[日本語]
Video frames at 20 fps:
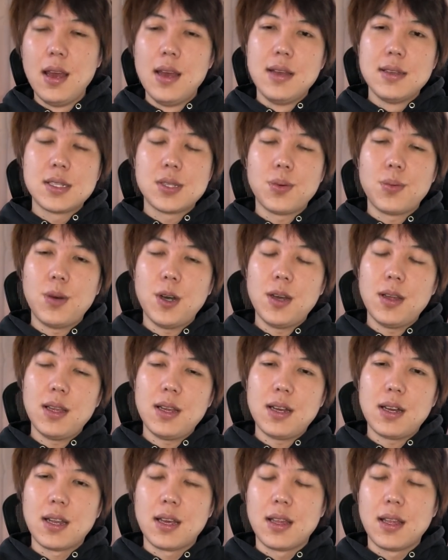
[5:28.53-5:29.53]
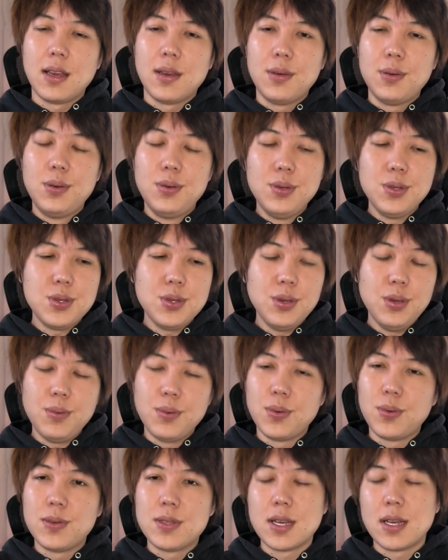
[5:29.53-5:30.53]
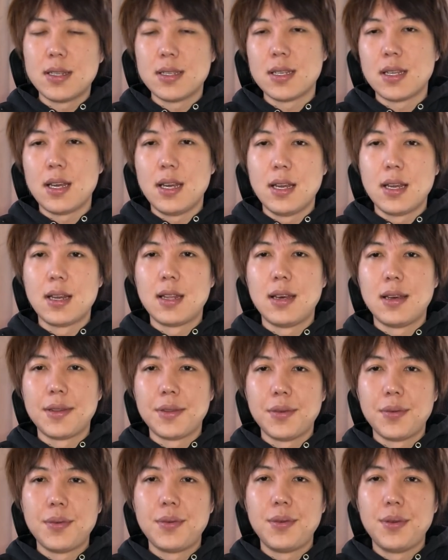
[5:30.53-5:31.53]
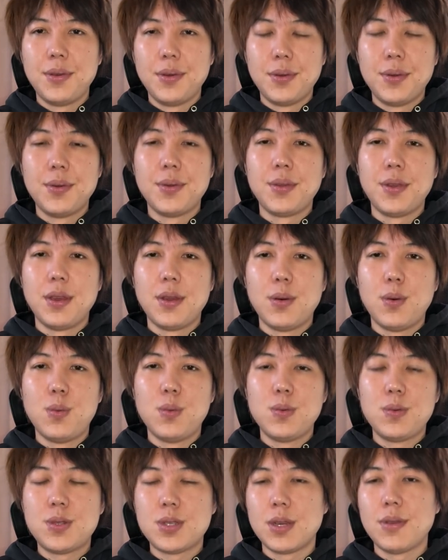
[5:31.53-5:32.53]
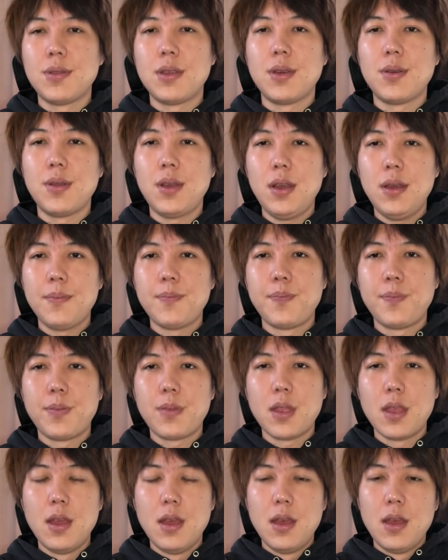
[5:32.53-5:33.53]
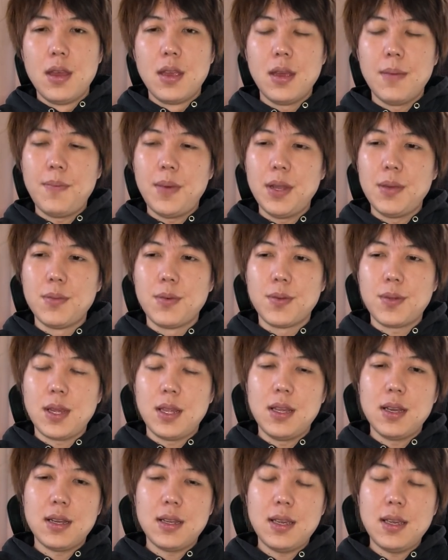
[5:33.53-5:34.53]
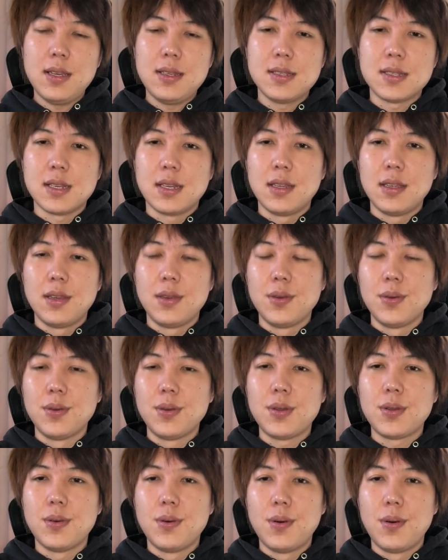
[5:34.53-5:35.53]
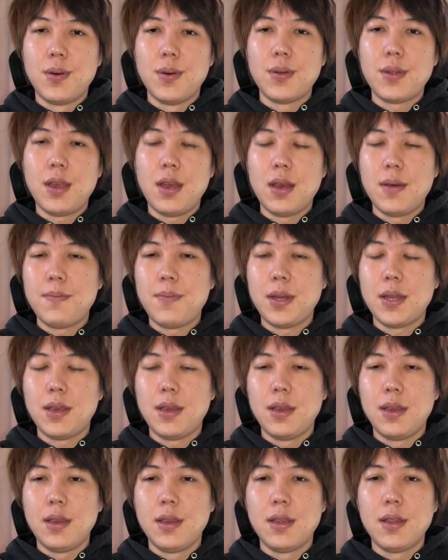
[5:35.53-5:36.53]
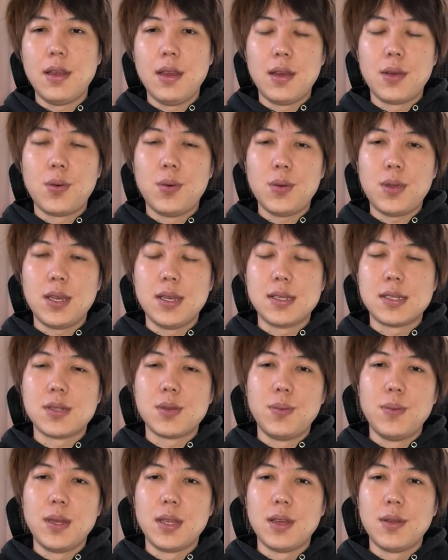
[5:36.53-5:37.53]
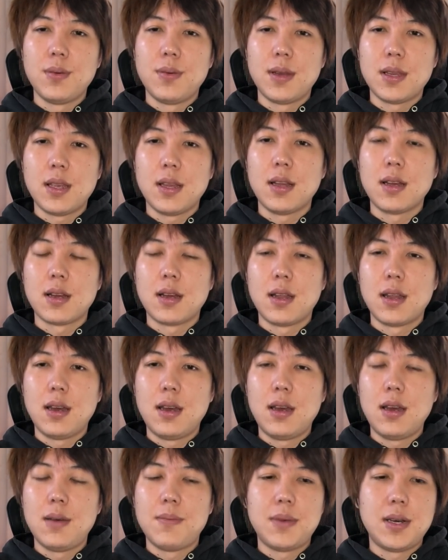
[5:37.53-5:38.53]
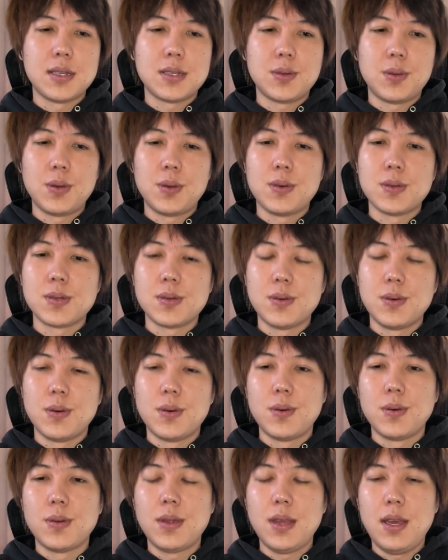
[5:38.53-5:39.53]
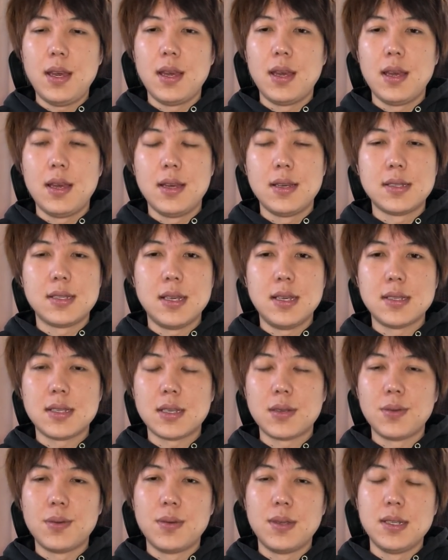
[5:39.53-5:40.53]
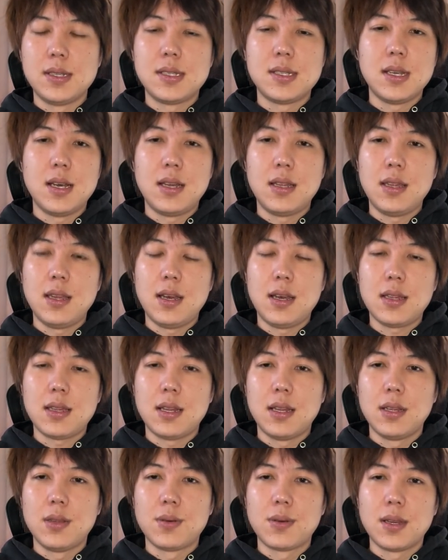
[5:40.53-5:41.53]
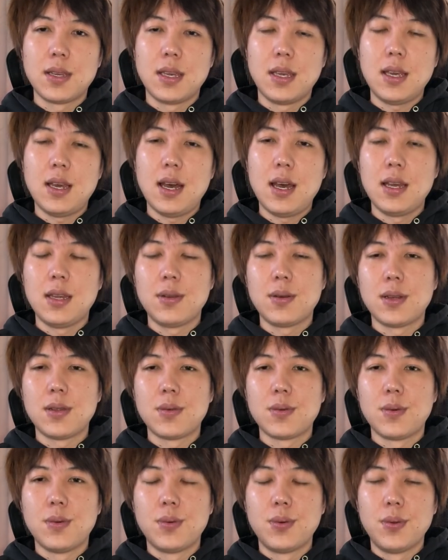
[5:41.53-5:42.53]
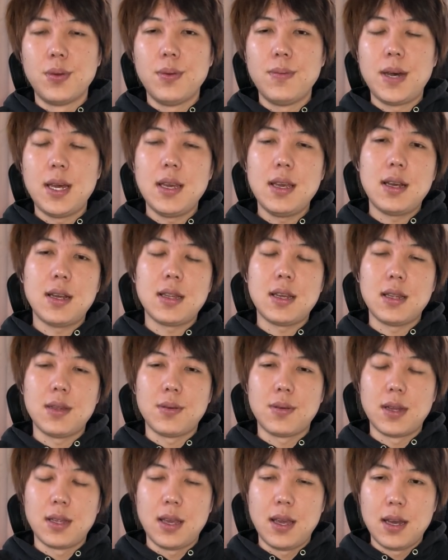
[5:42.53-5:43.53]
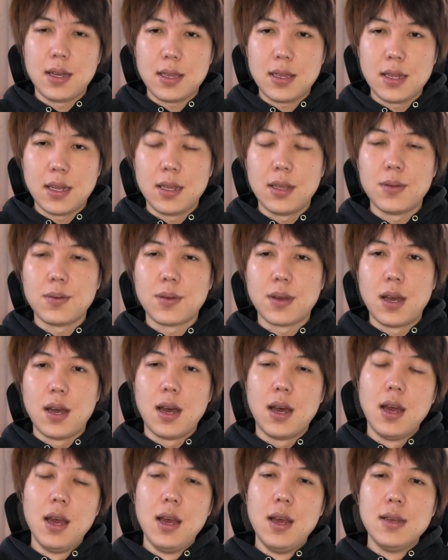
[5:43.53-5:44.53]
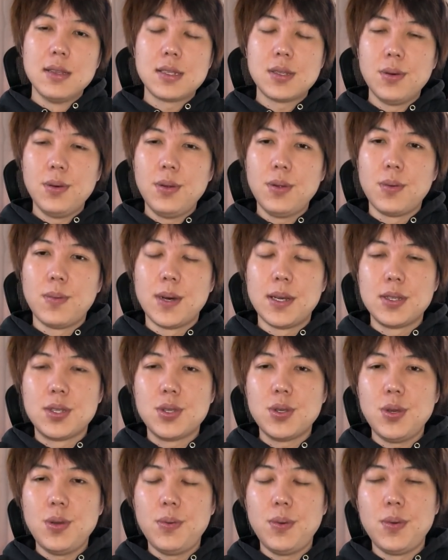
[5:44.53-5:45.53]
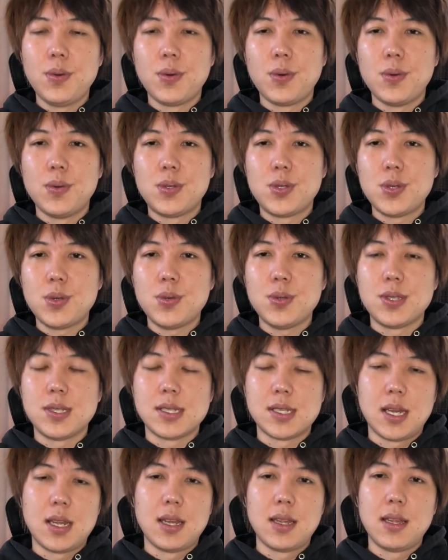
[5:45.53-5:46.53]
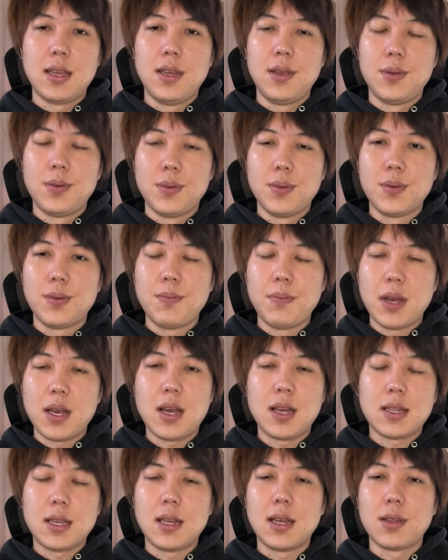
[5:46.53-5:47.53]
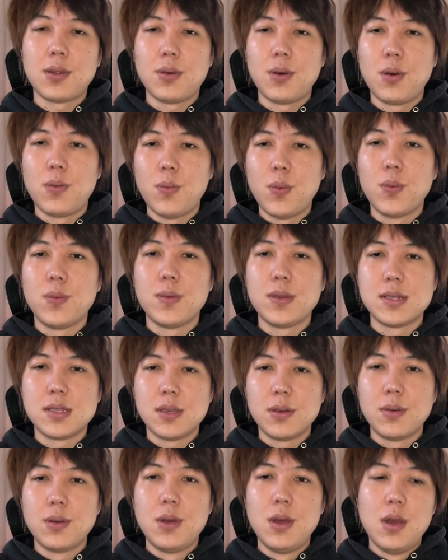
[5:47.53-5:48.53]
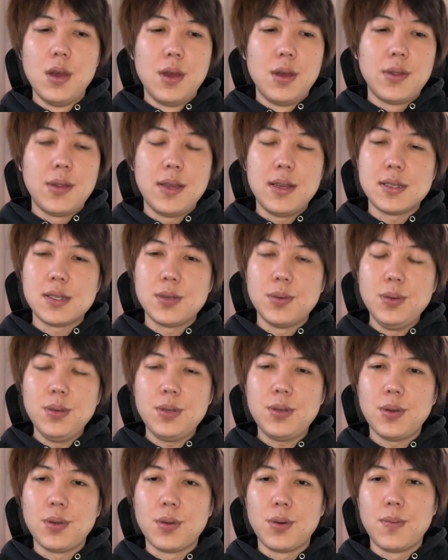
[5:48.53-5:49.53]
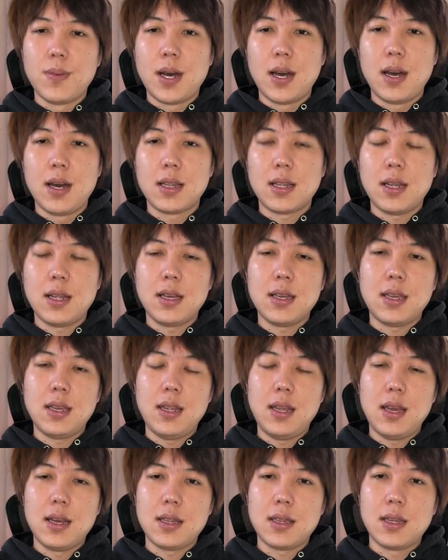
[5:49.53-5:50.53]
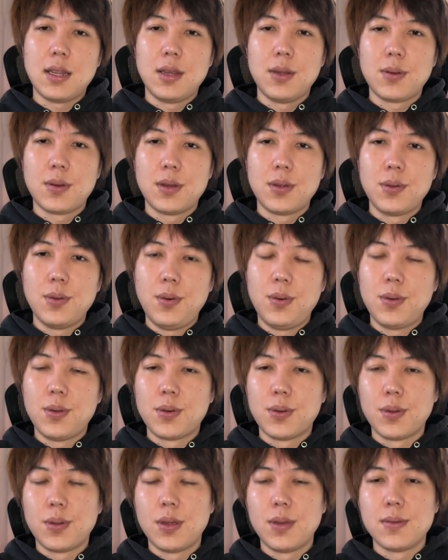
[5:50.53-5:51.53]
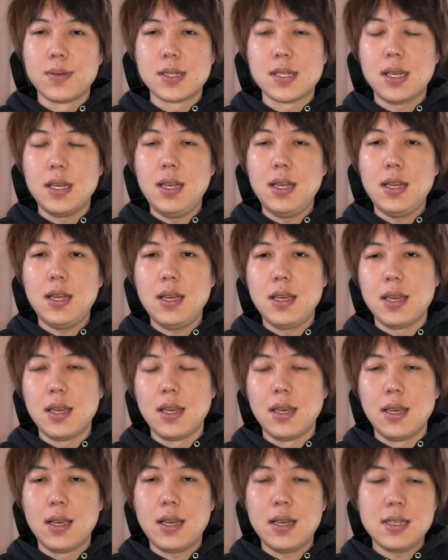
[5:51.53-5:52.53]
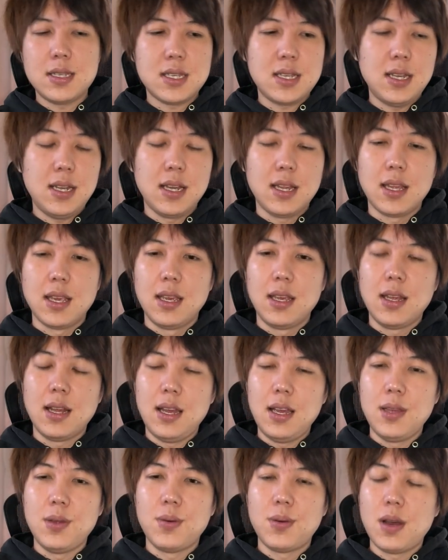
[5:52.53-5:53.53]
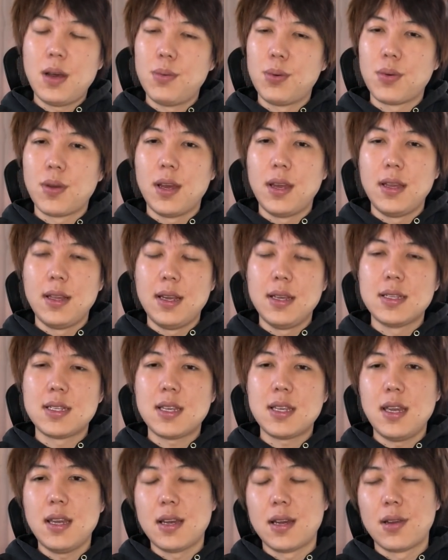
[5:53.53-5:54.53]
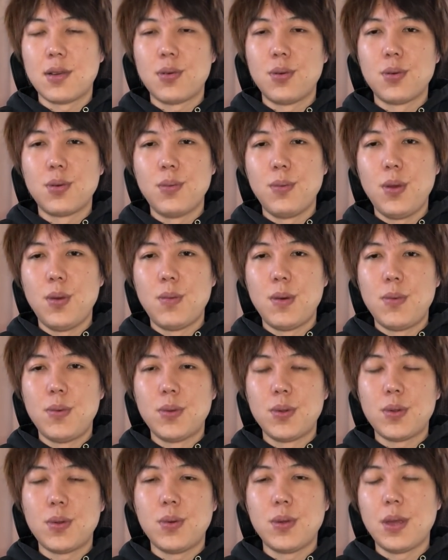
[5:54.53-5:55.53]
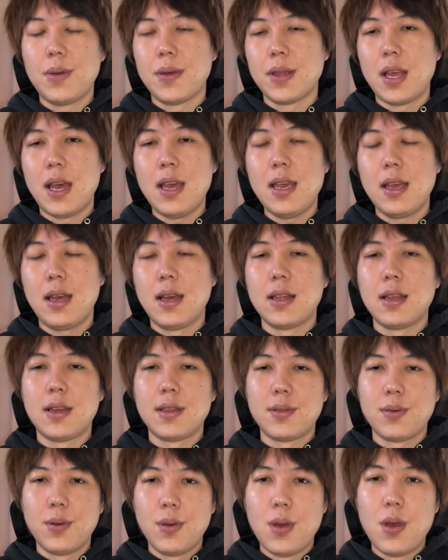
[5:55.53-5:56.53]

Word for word: そこがだからね不十分なんじゃないかなというふうに思っちゃうんだよね。やっぱりもう田中健さんっていう人ねやっぱりね5期勤めてるわけだからまあそれこそね、えー、政策の立案であったりとか議会とかのこう振る舞い方とかであったりとかそういうのをまあ十分こう熟知されている、まあ、方だとは思うんですよ。でその人のまあ働きであったりとか能力っていうのを最大限生かしきれていないのが僕は NHK から国民を守る党ではないかなと